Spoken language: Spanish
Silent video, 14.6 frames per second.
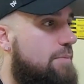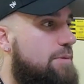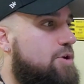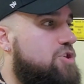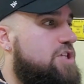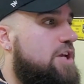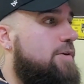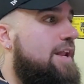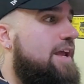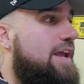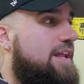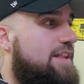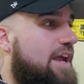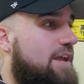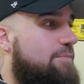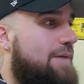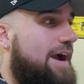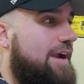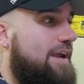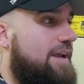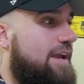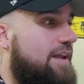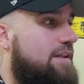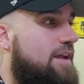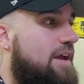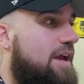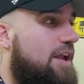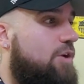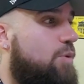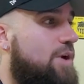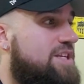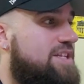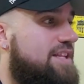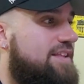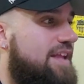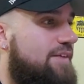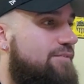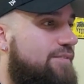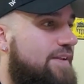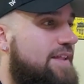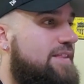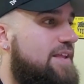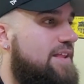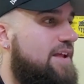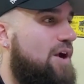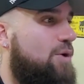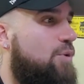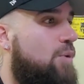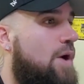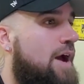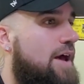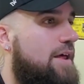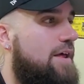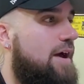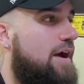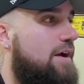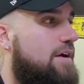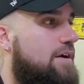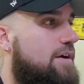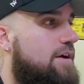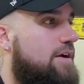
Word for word: Pero si ven esta imagen, el juez está enfrente de la jugada.